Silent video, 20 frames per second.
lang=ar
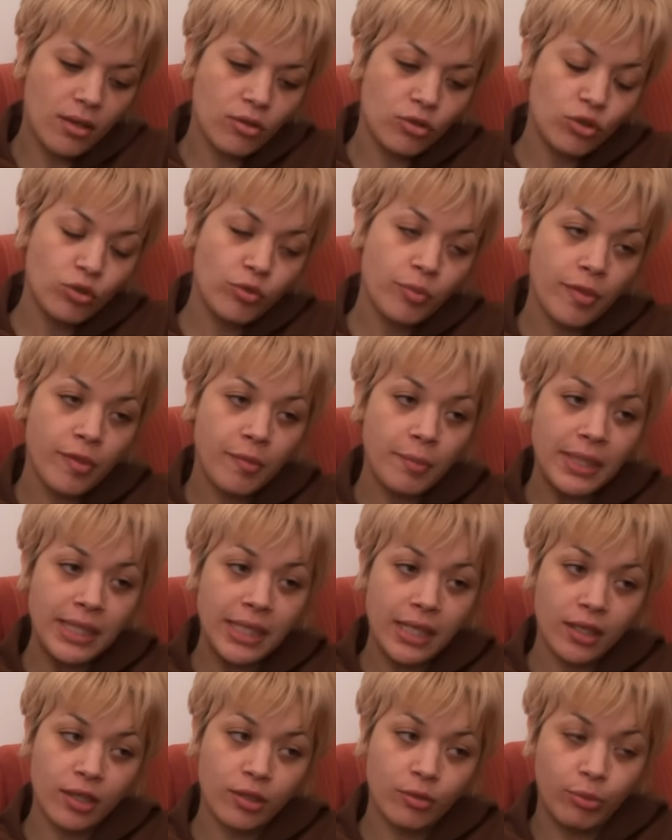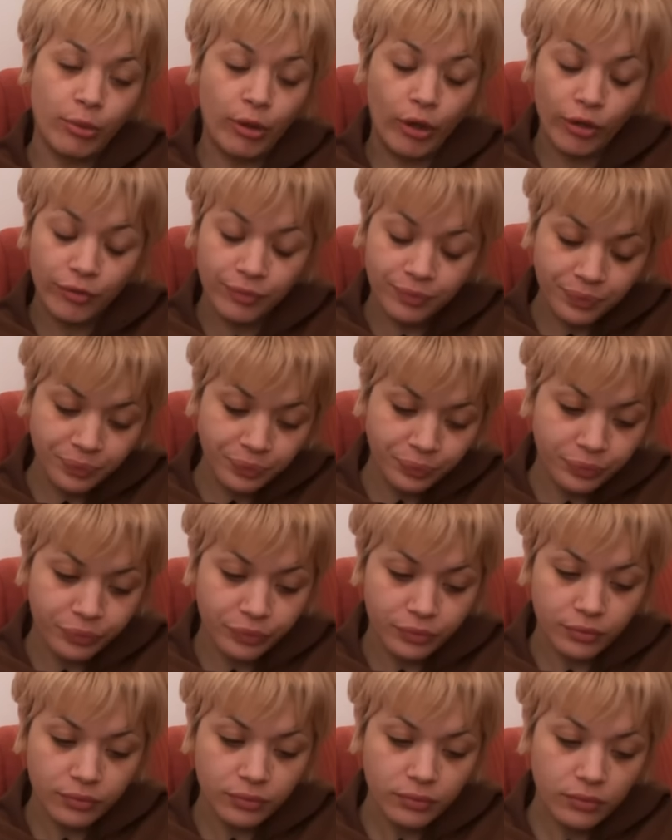اليوم ثمانية غير
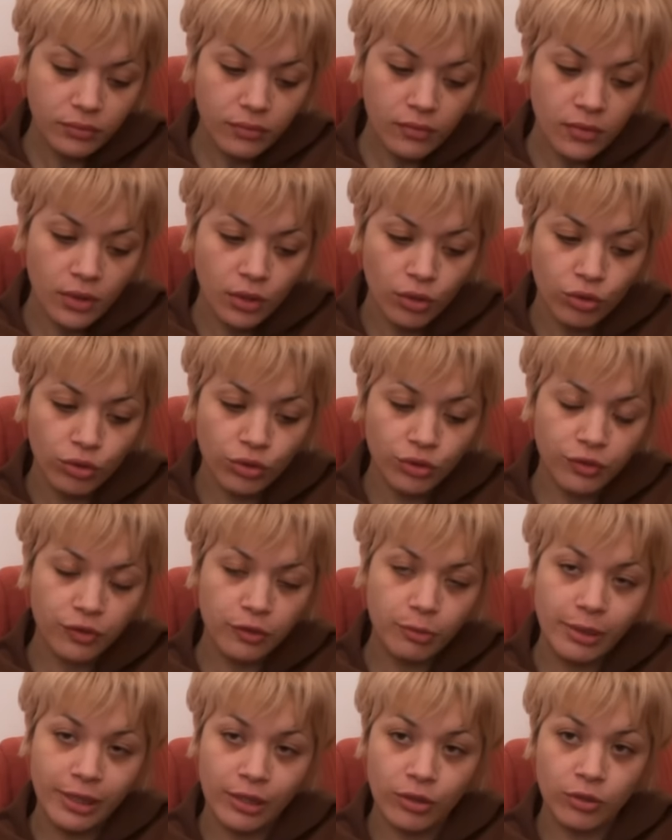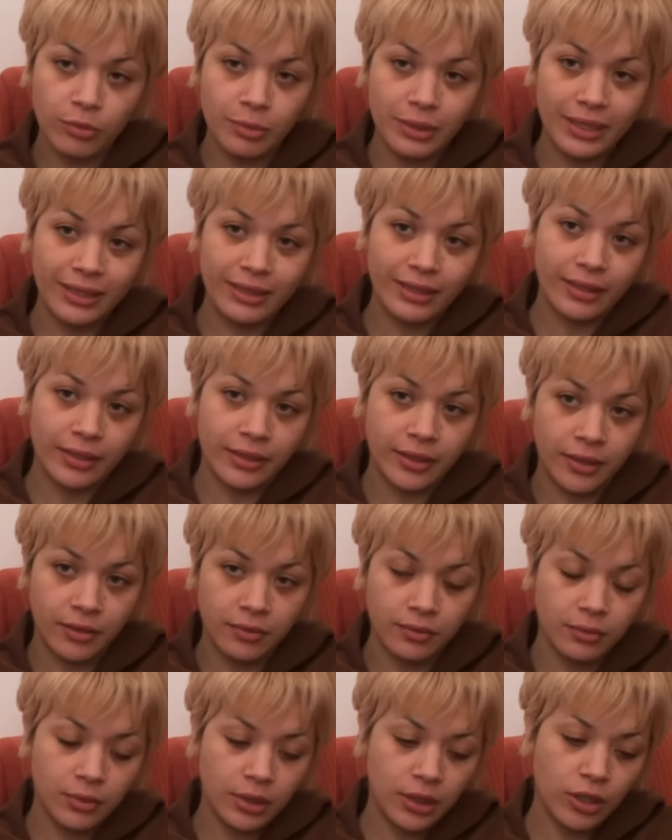كنت في البالكون تاع دارنا
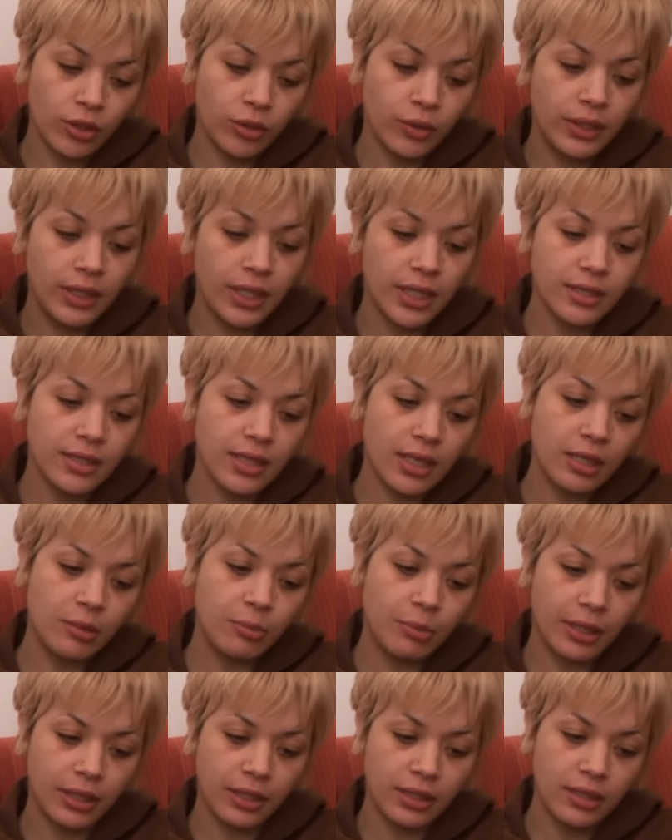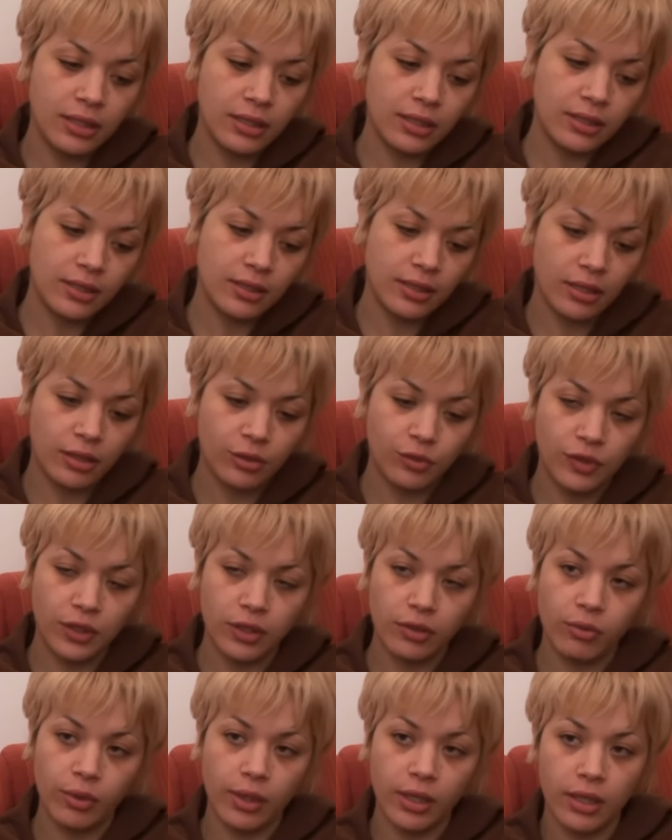اللي هو يعطي على الباركينغ اللي صارت
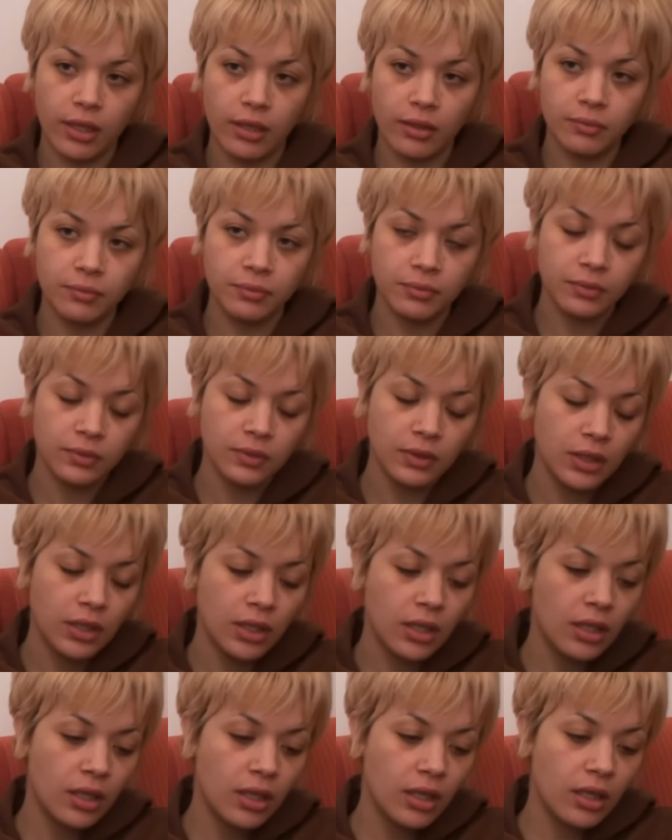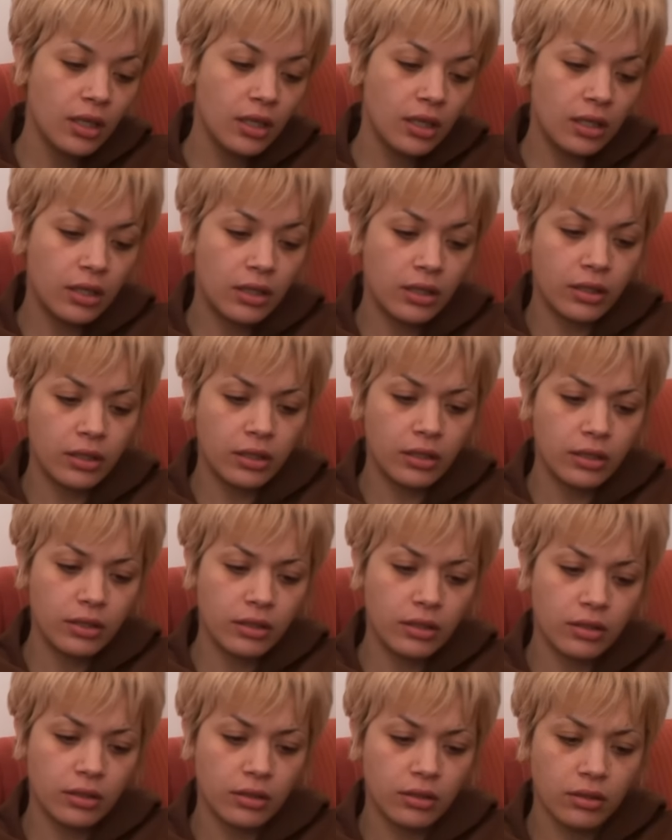فيه الواقعة
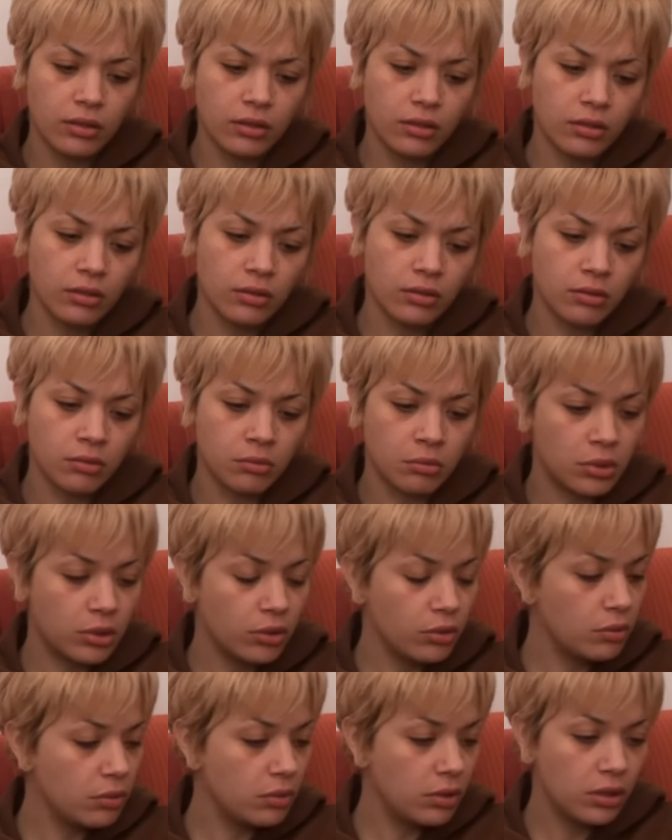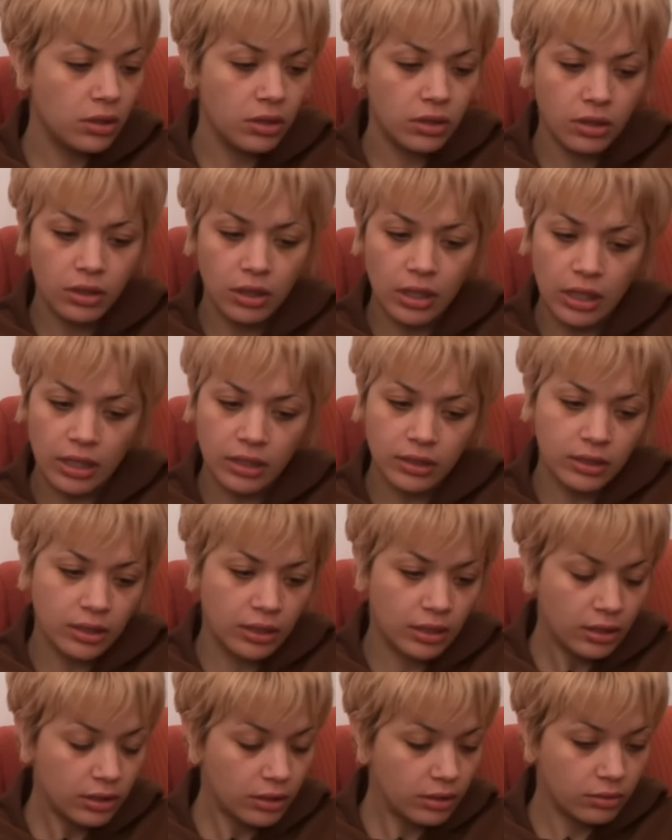أه ملول
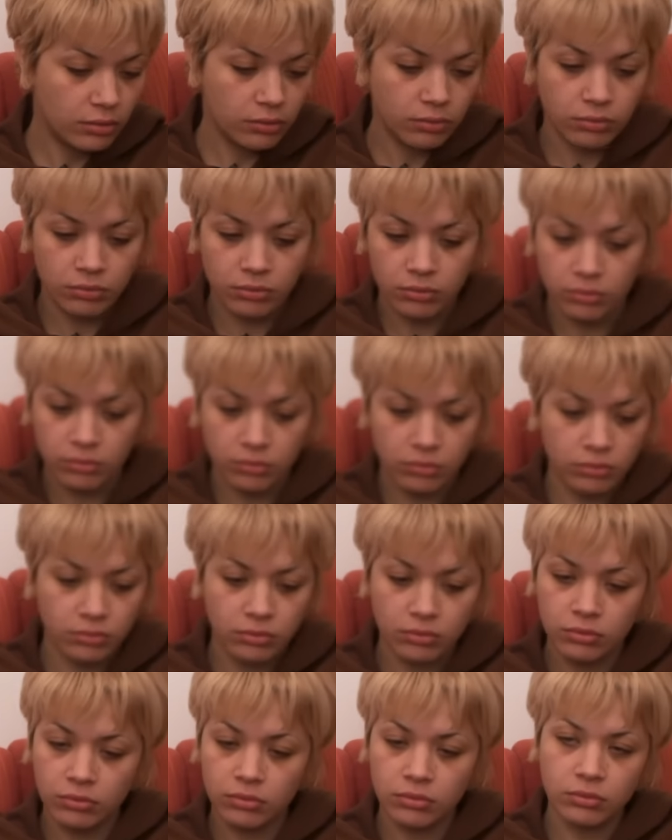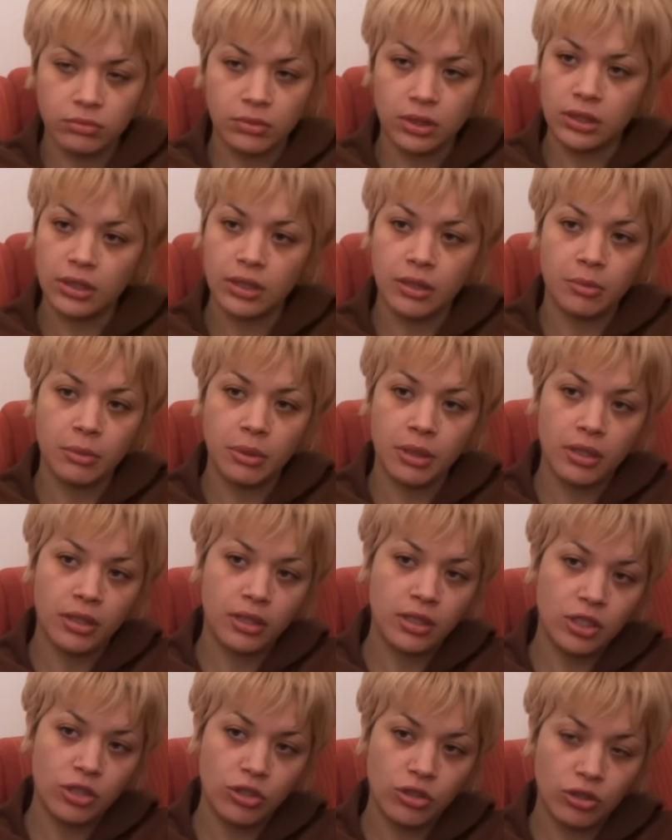قاعدة معناتها
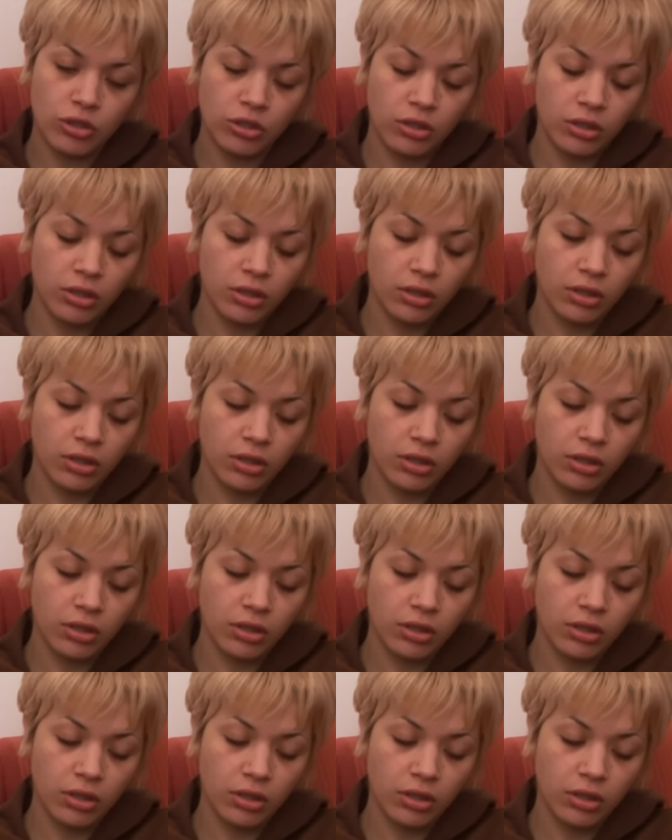مانيش